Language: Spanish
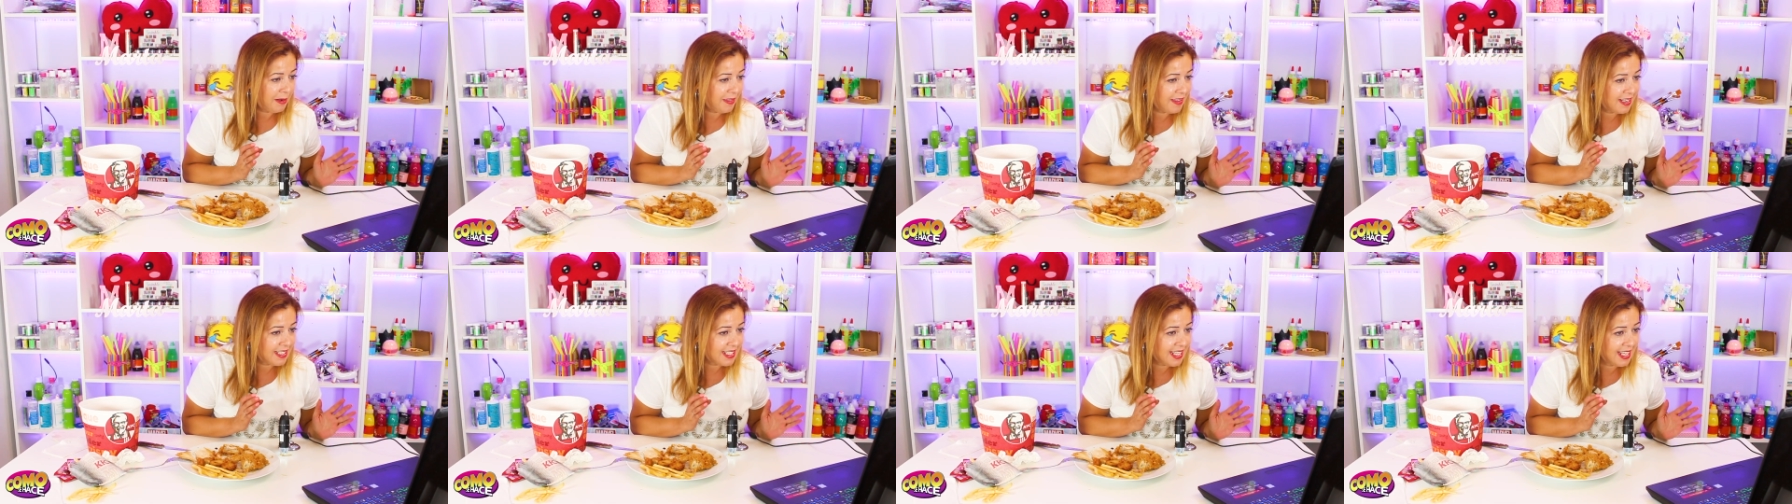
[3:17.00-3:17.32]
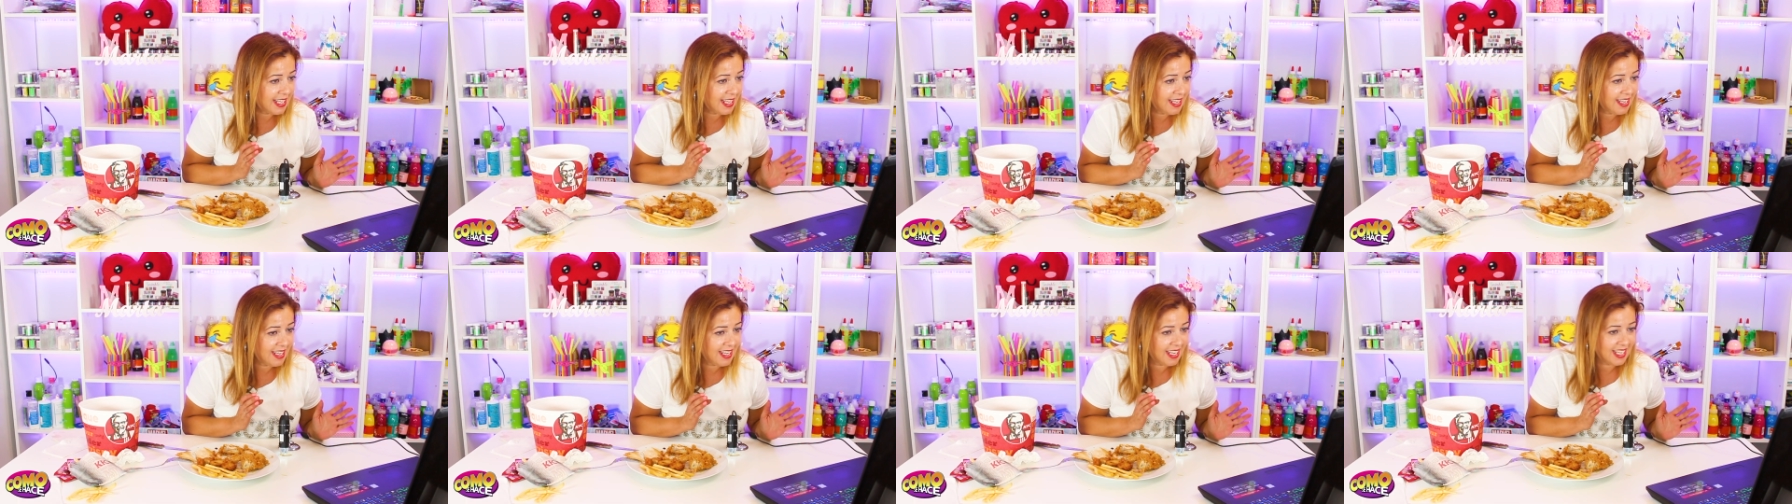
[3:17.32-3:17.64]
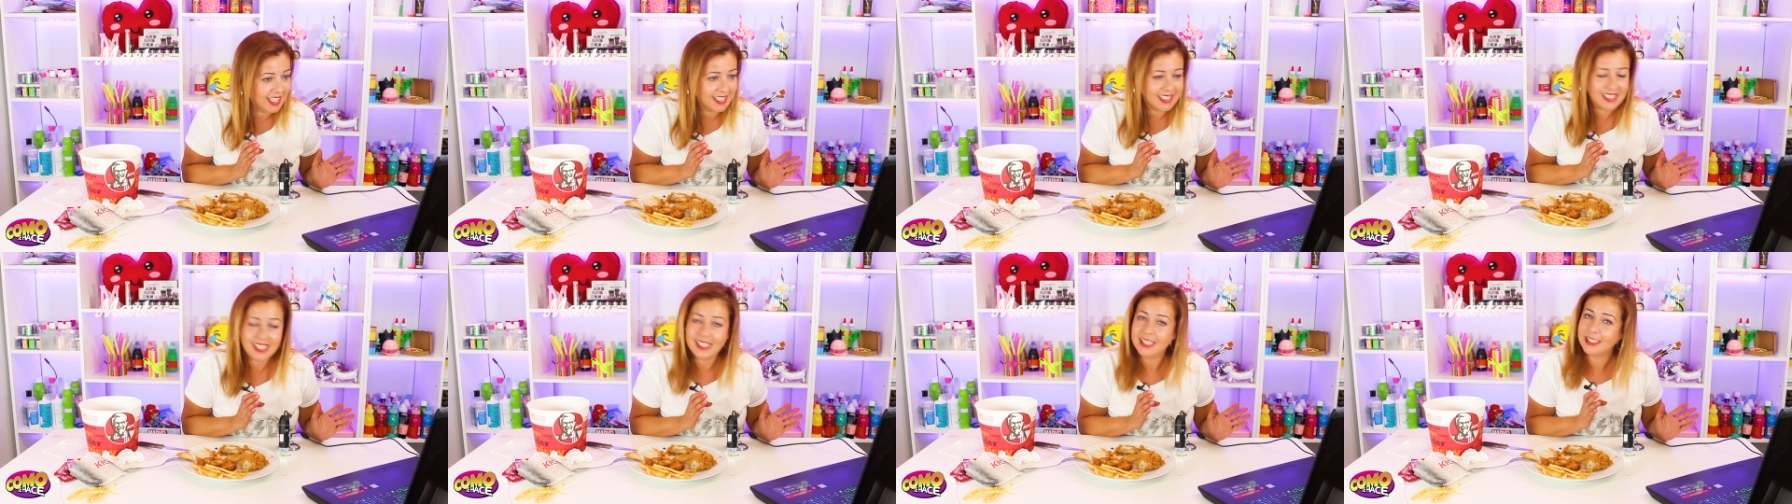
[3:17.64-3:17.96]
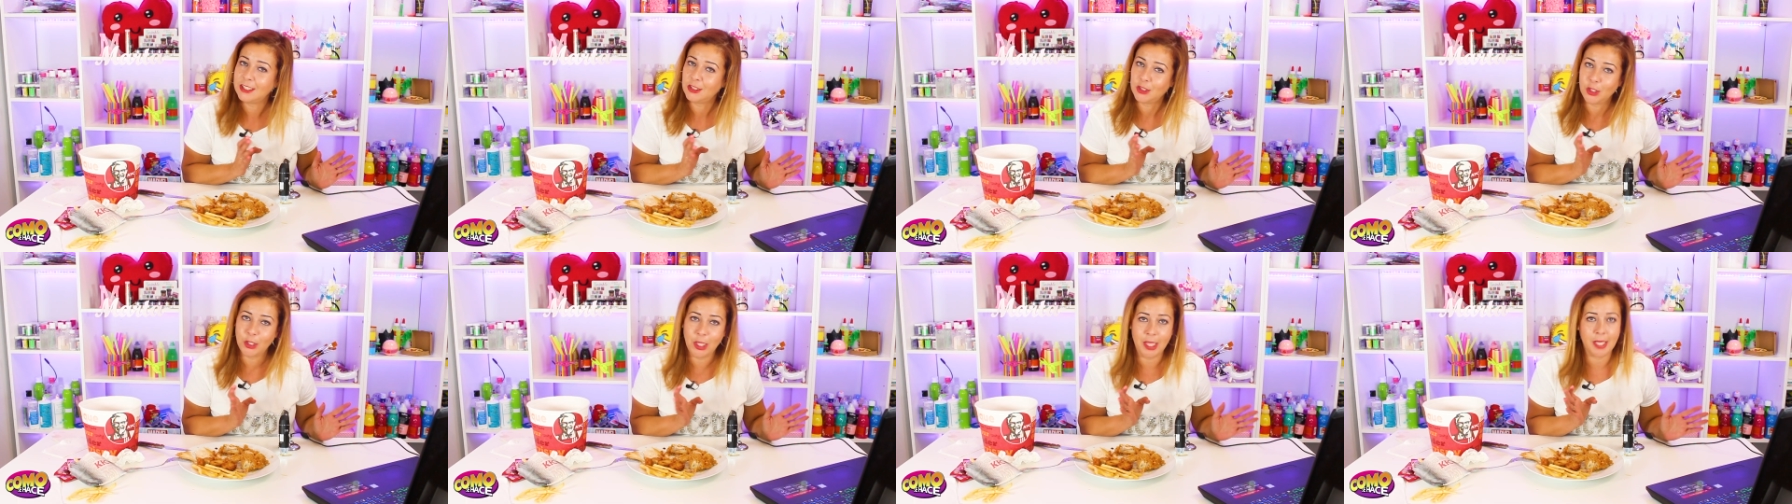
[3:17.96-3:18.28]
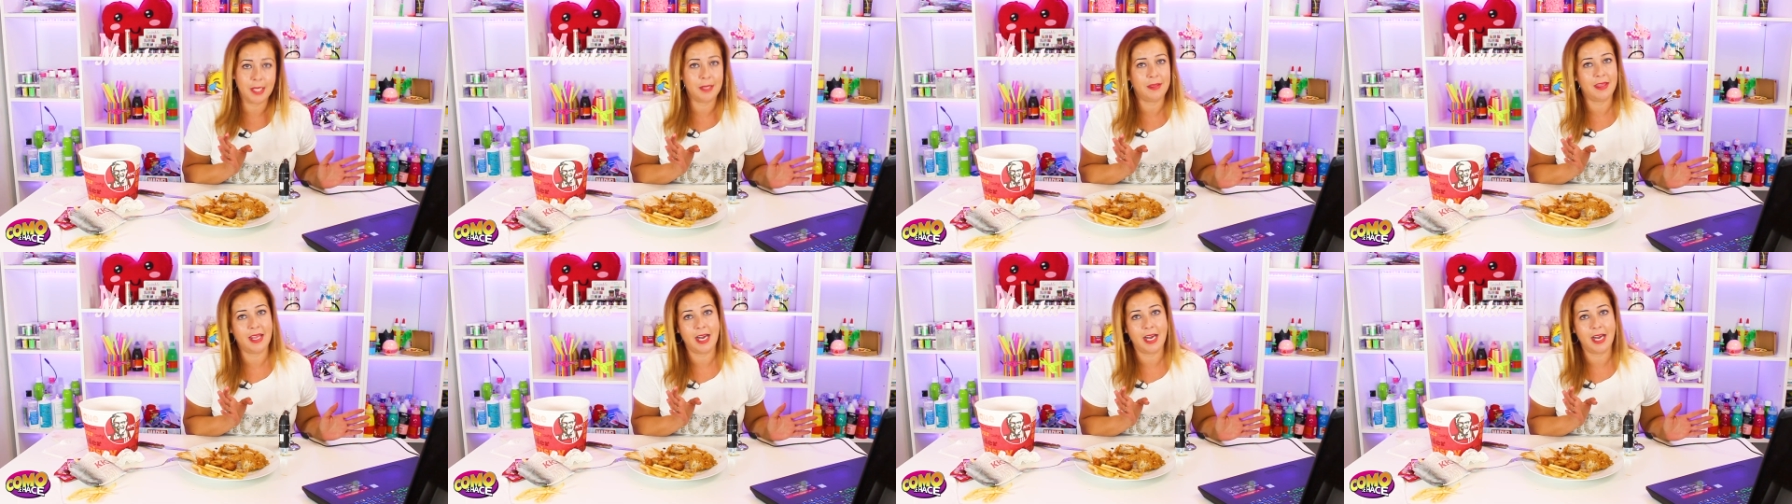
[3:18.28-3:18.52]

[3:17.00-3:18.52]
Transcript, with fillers: verdad es que, es que esto de,